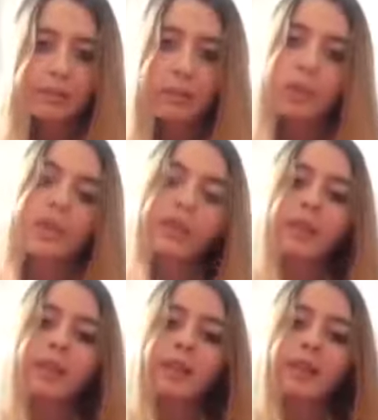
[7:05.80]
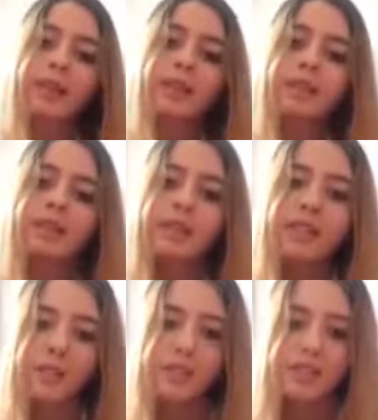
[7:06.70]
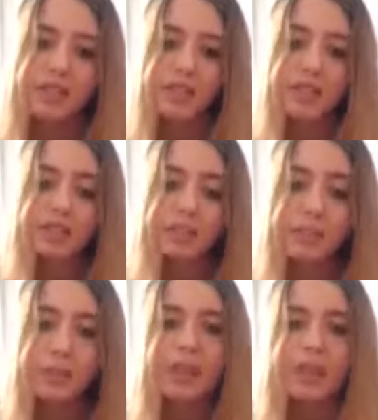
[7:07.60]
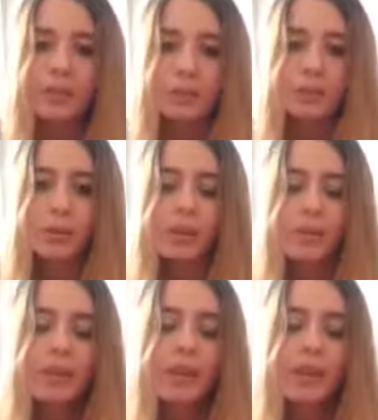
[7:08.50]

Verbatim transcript: bu ülkeden de def edeceğiz. Buna inanıyorum.